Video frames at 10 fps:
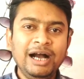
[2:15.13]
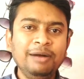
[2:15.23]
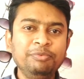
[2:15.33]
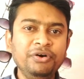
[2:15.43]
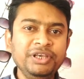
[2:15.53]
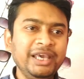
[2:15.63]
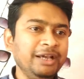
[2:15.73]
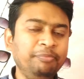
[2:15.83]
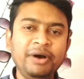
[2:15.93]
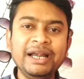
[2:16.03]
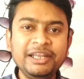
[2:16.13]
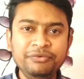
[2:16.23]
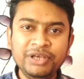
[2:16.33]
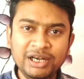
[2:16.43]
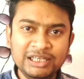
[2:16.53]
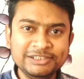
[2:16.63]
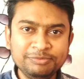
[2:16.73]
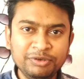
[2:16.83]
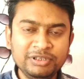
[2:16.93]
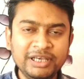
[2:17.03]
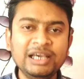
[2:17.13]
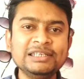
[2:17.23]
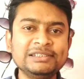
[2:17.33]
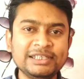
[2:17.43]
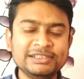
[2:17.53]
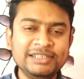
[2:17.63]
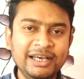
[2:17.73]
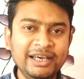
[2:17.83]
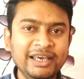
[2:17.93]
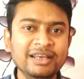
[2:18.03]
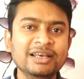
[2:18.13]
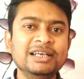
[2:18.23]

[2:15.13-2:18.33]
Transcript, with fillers: आपको ये एक पार्टी वियर लेंस बोलते हैं सस्ता है